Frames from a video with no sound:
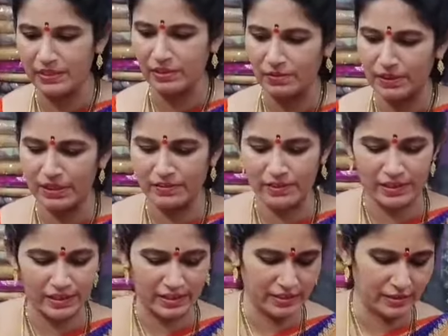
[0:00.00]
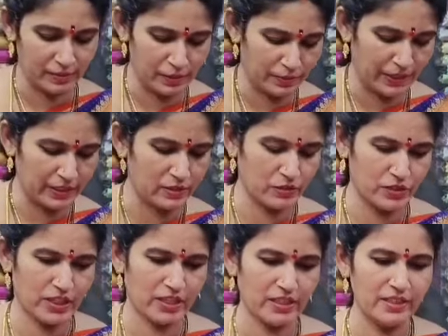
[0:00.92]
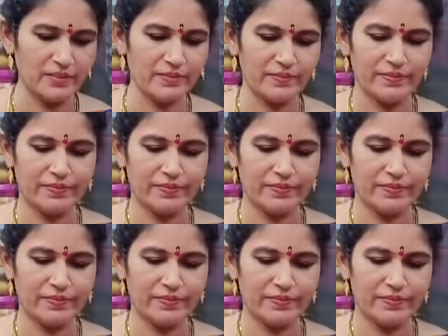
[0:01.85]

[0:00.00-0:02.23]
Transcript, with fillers: ప్రైస్లో మనకి ఇవన్నీ రీజనబుల్ ప్రైస్లో వచ్చాయి